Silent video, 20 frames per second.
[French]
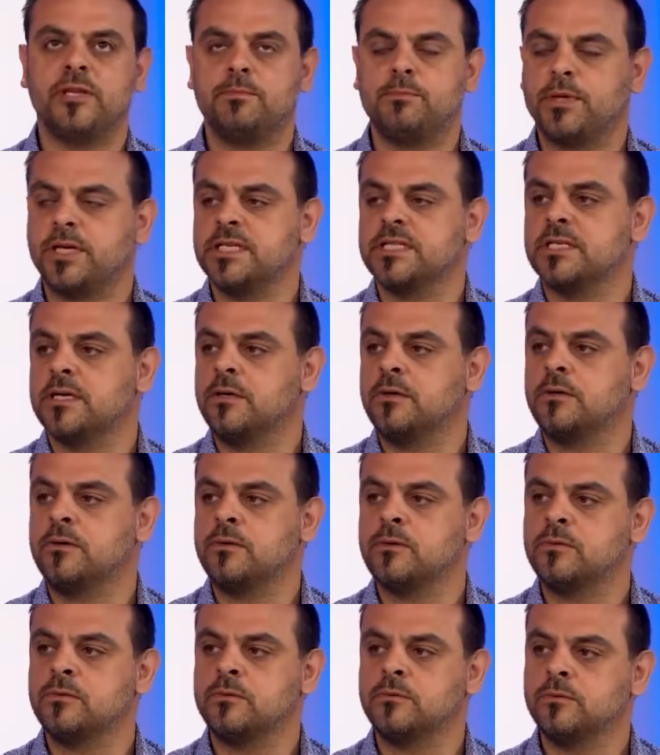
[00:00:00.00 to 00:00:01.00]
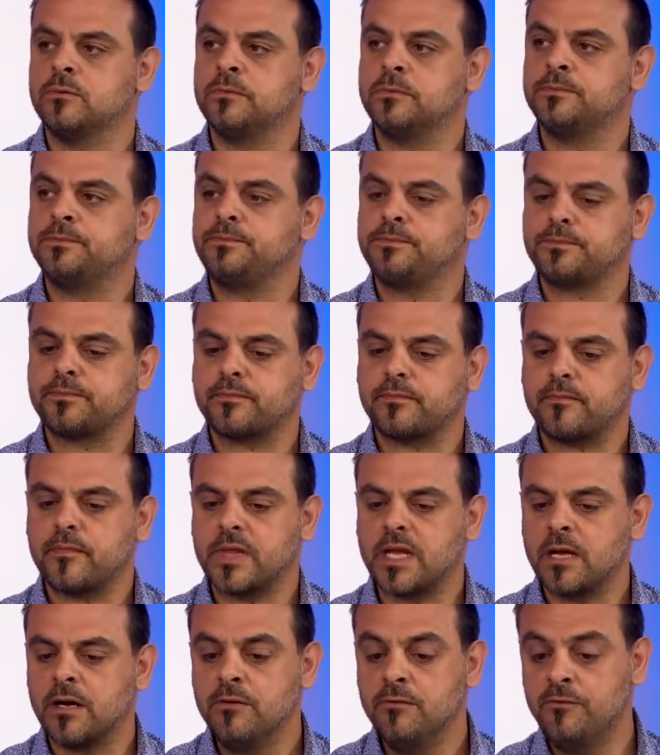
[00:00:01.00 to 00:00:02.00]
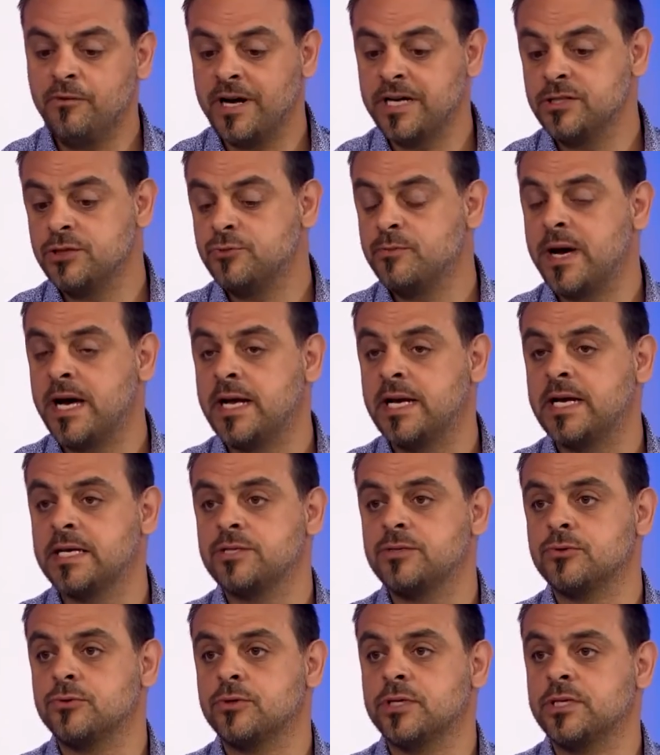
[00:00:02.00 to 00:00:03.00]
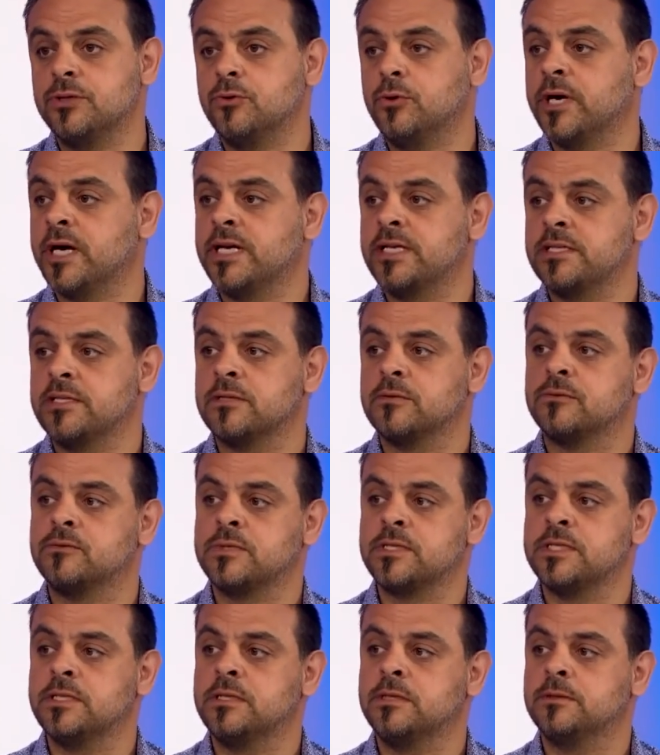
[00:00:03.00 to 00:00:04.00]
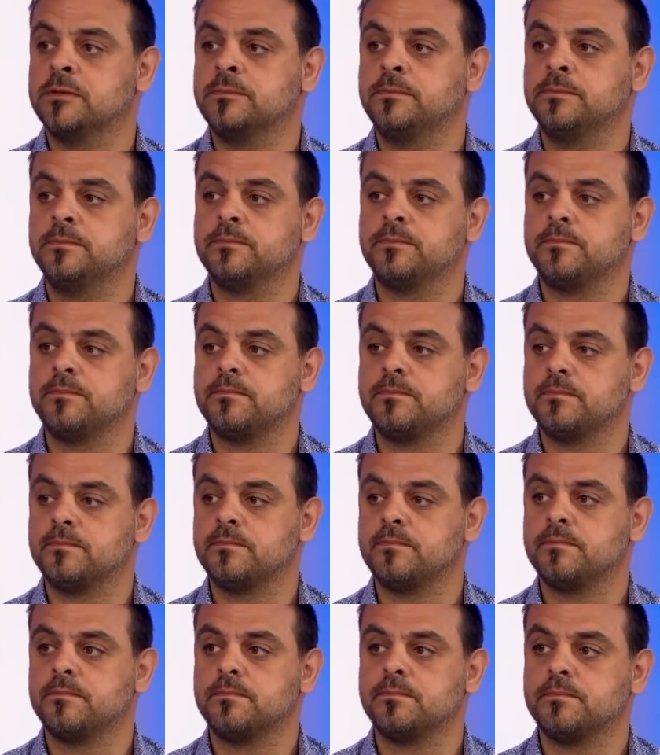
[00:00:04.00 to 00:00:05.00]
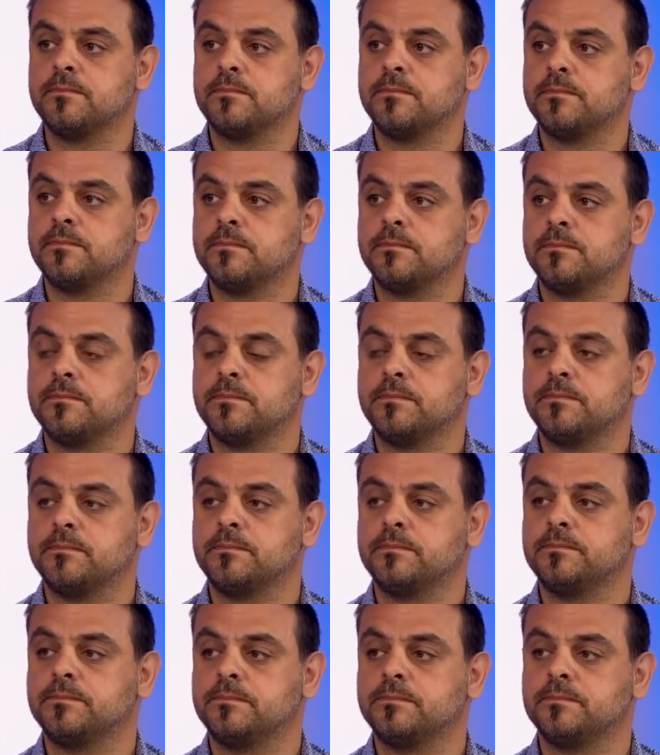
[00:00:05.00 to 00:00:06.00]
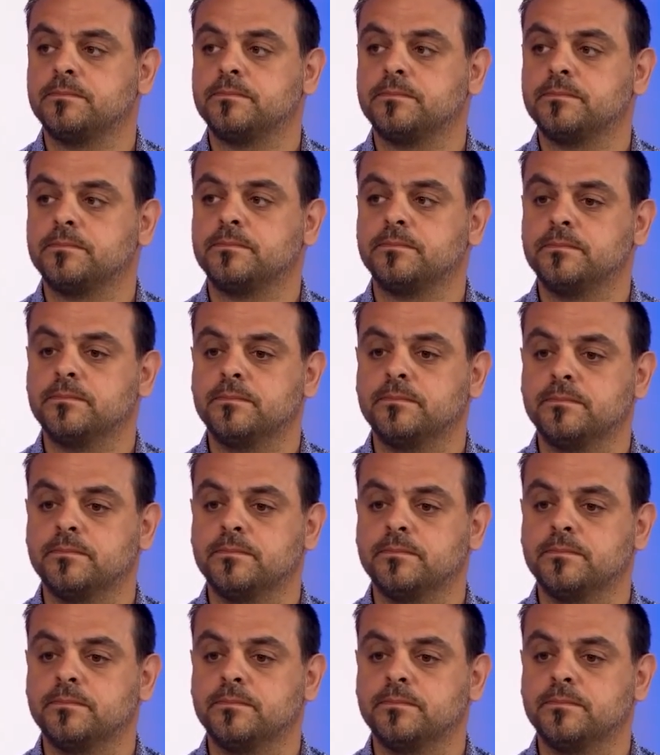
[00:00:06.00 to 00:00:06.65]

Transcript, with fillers: de prison, faire du mal à ceux qui nous restent aussi. Est-ce que vous. Comment il réagissait